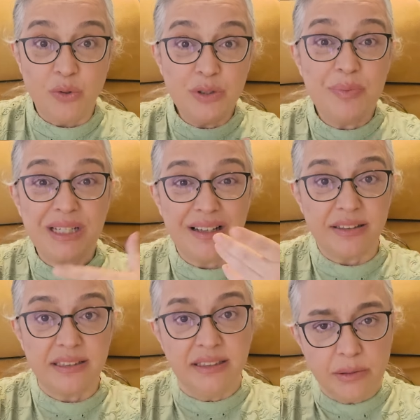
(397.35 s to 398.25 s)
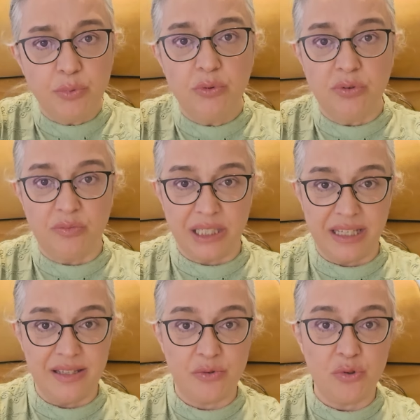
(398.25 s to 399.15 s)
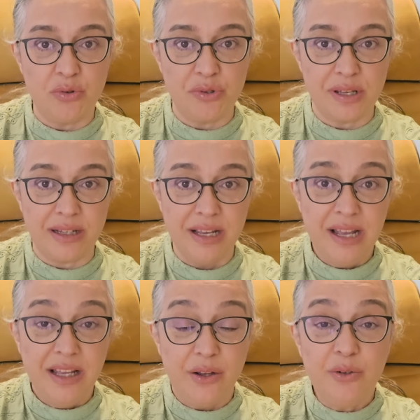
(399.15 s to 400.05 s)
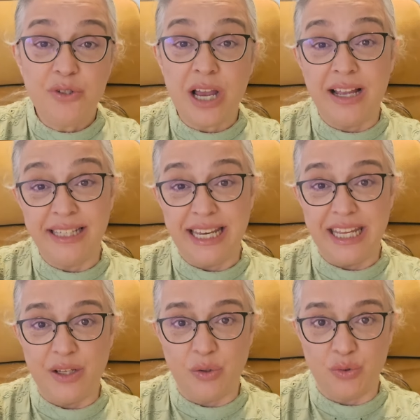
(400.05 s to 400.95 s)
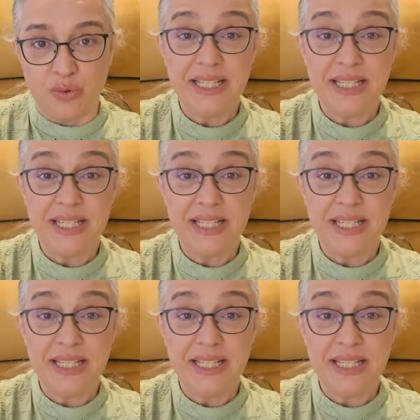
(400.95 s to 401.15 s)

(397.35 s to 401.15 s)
ona bir katkıda bulunmak istiyorsak önce anneyi gör.